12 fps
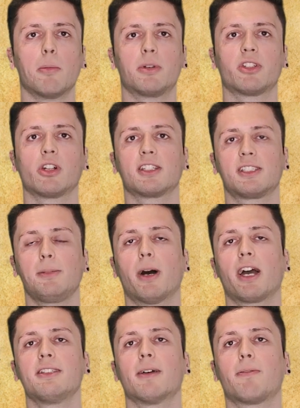Besonders die
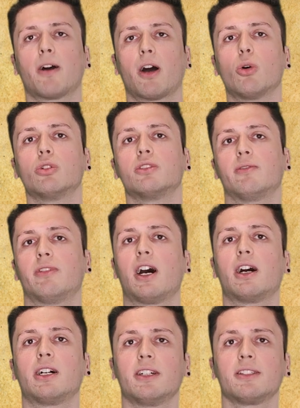Pariser Frauen
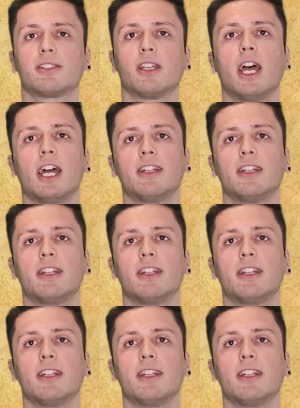waren es,